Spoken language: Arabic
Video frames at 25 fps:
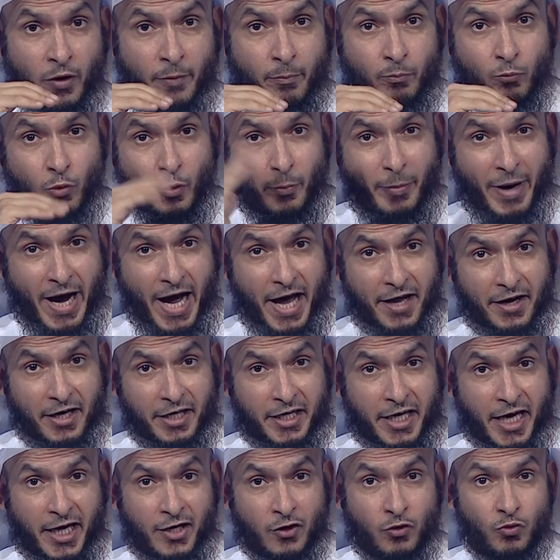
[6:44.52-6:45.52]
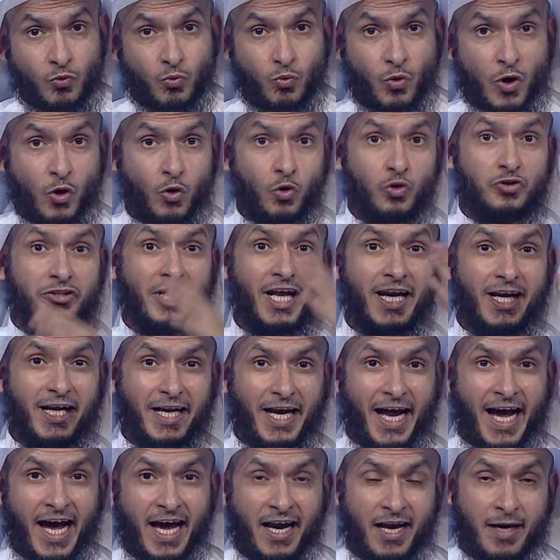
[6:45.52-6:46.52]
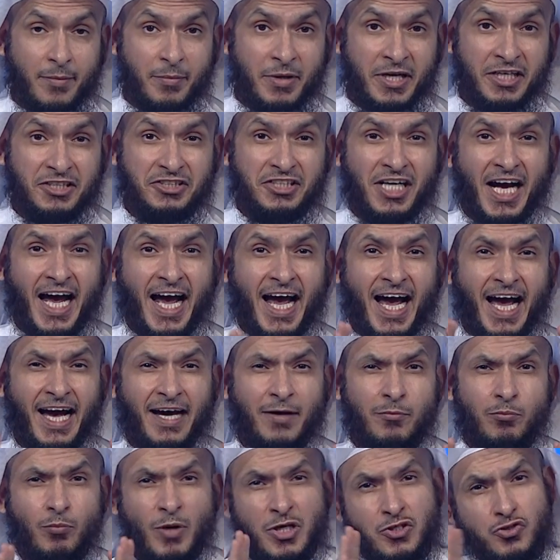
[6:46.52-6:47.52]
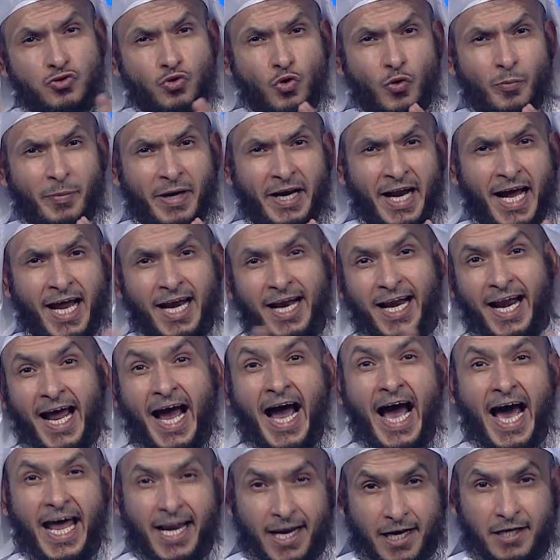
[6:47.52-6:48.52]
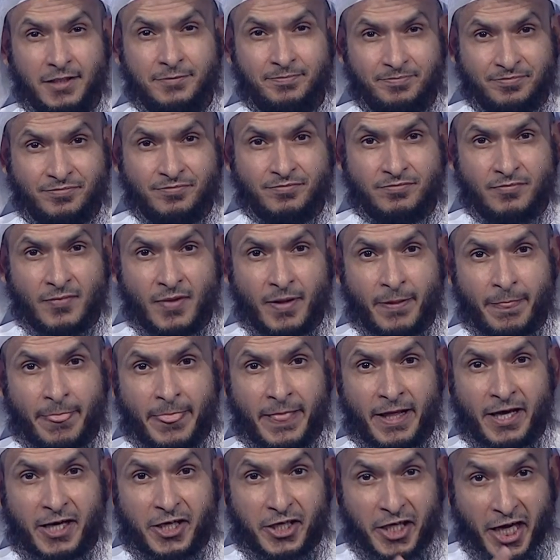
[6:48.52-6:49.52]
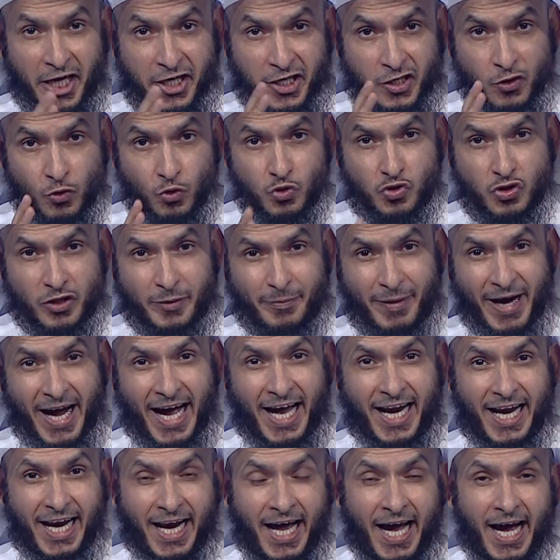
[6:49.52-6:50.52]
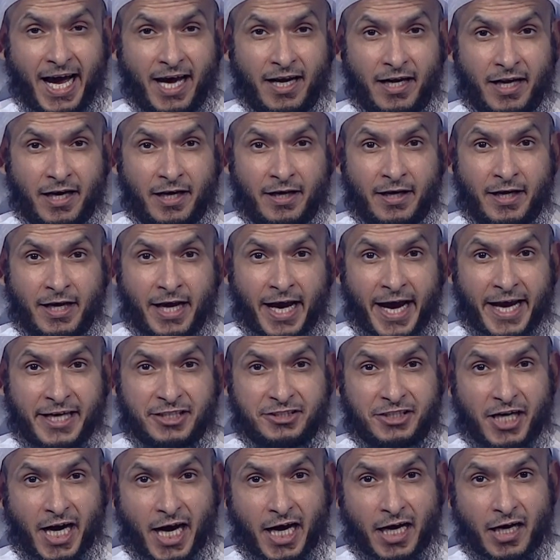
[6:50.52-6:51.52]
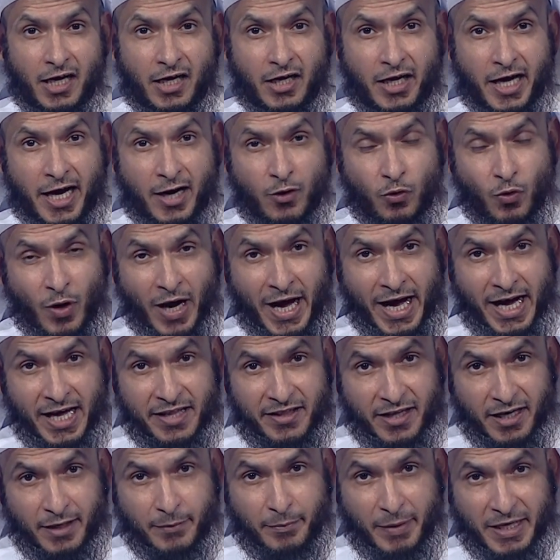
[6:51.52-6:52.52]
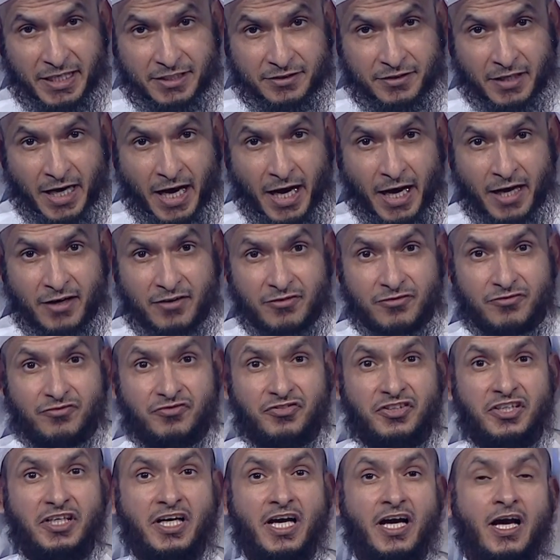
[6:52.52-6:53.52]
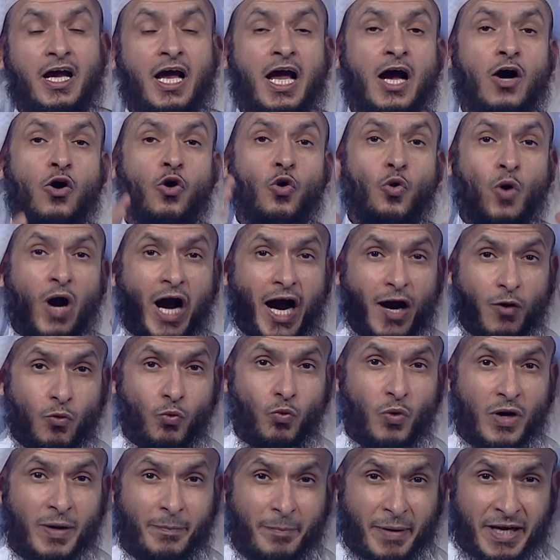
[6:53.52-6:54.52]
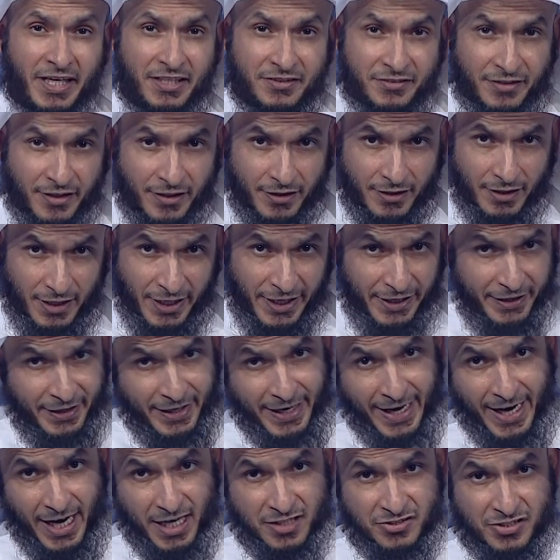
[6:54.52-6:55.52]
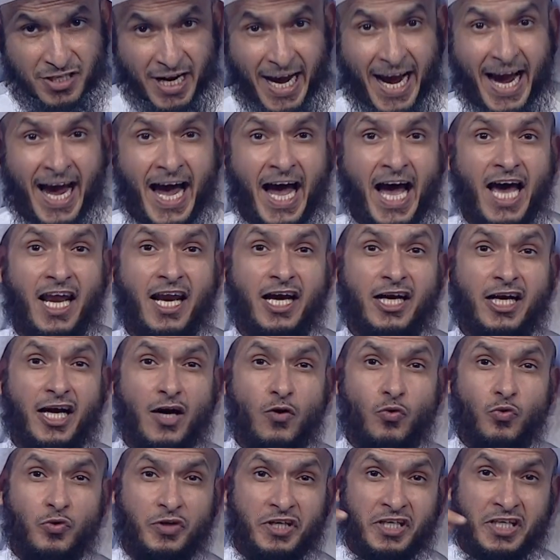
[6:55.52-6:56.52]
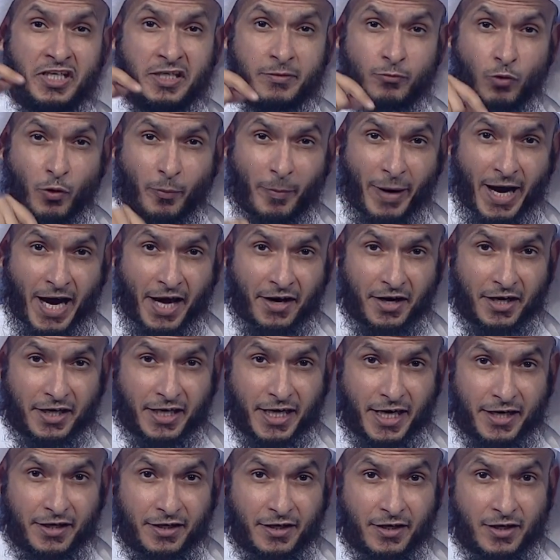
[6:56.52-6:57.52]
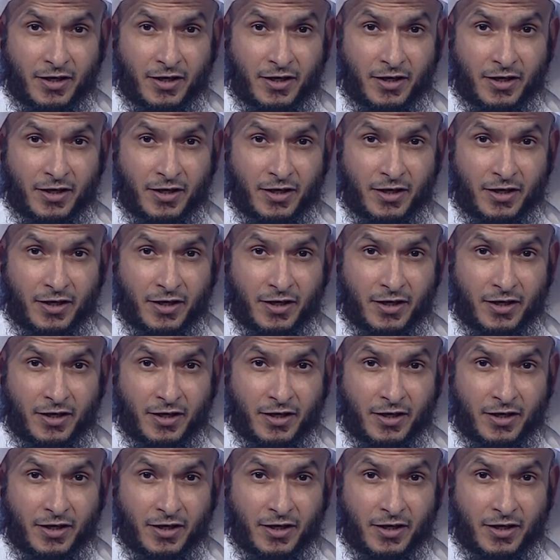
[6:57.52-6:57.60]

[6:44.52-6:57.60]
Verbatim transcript: مباركا وهدى للعالمين جاء منصوبا على الحال يعني نصب على الحال أي جعل الله هذا البيت في هو أول بيت للناس حال كونه مباركا